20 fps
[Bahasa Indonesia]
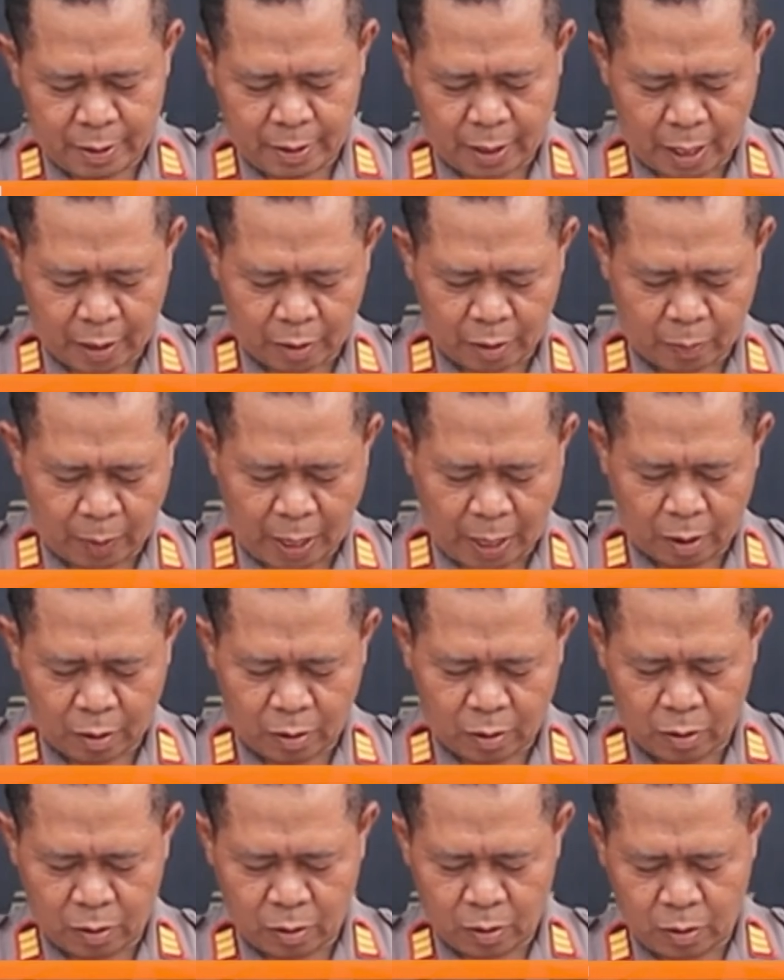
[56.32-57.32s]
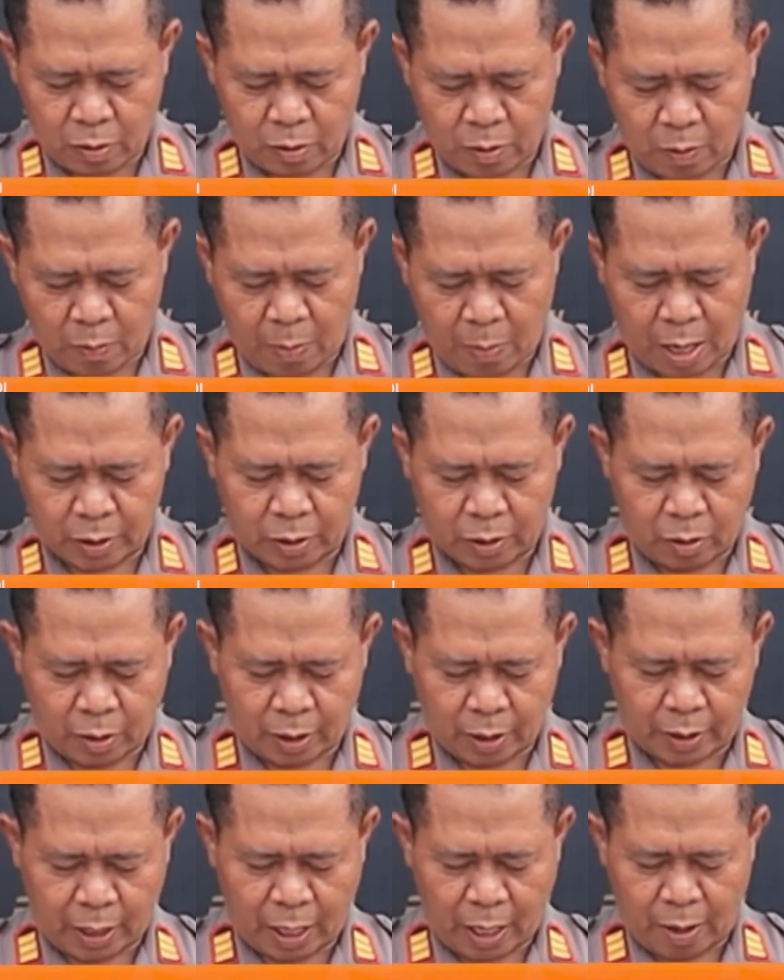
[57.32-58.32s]
yaitu pelaku
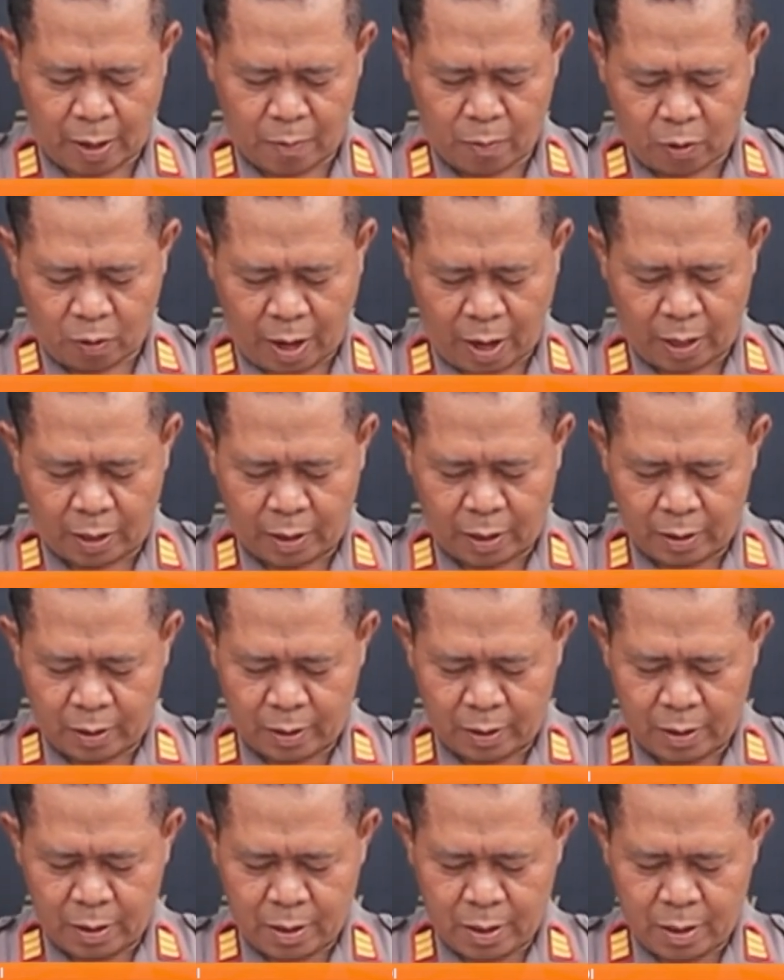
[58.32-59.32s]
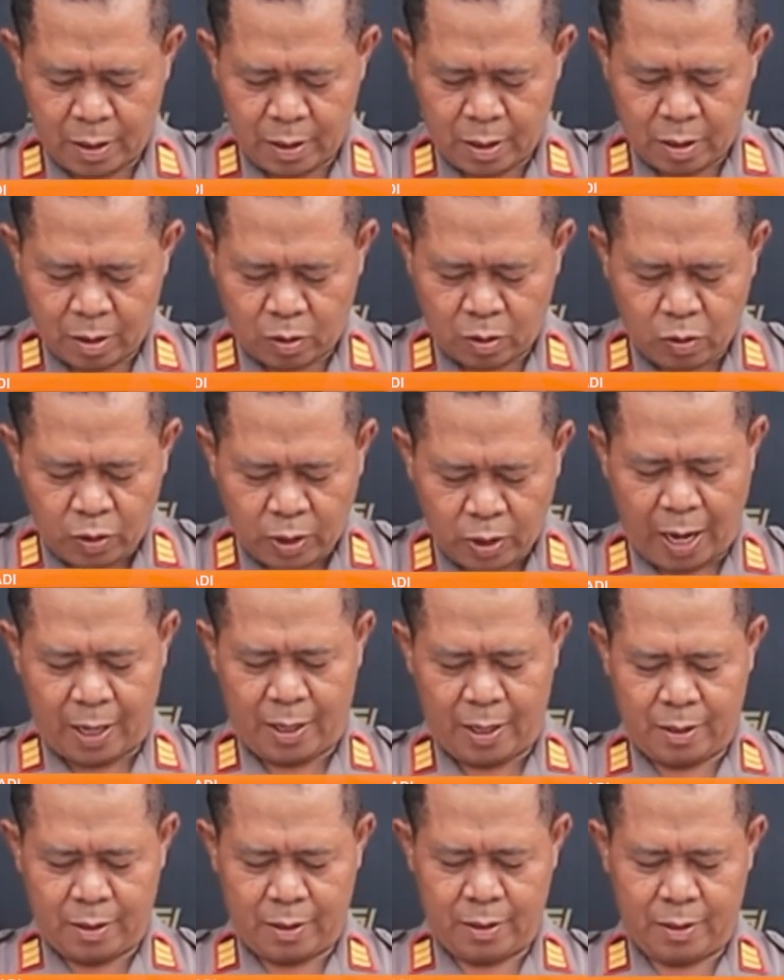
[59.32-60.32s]
masuk ke dalam ruang
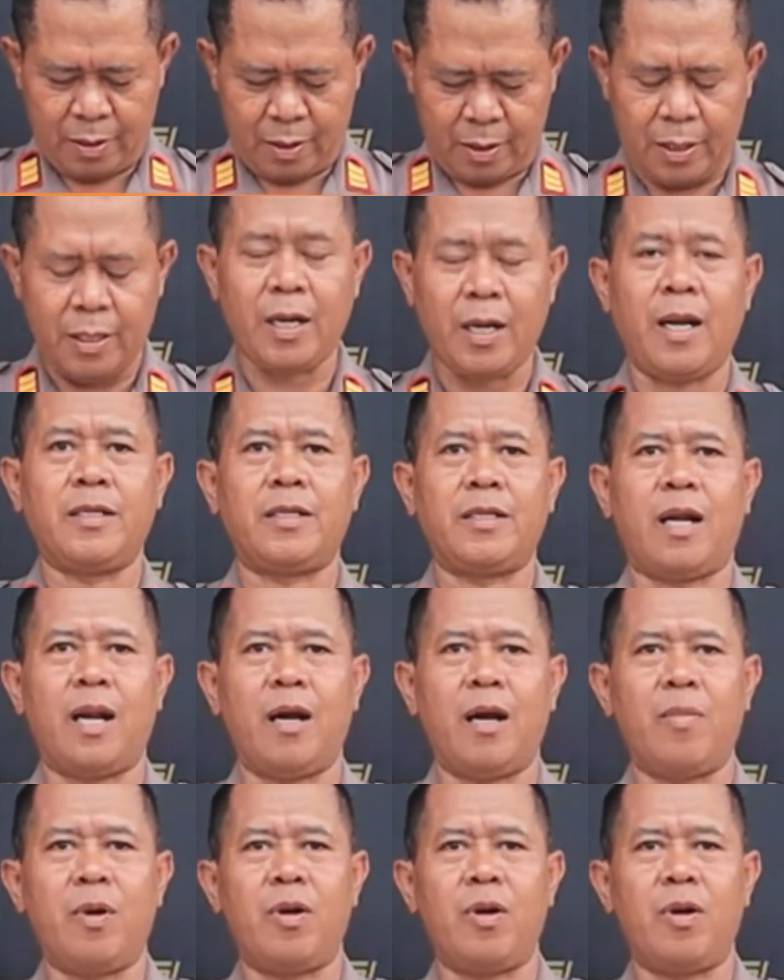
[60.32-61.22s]
gudang dengan cara